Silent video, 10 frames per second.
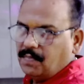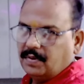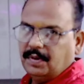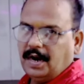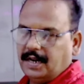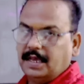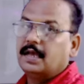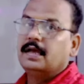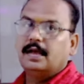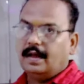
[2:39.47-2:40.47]
प्रॉपर मिल रही
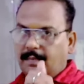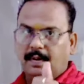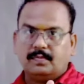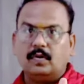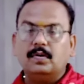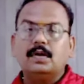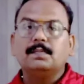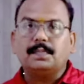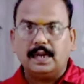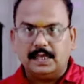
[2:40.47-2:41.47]
है अब आपको
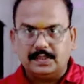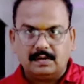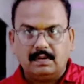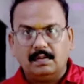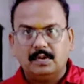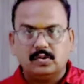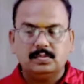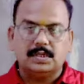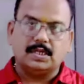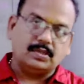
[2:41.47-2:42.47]
पहले अंदर वाला
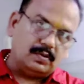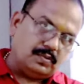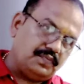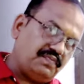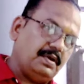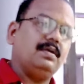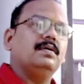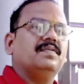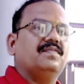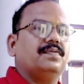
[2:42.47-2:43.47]
बेडरूम दिखाता हूँ फिर
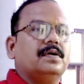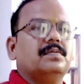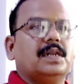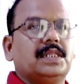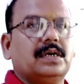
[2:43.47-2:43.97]
फ्रंट वाला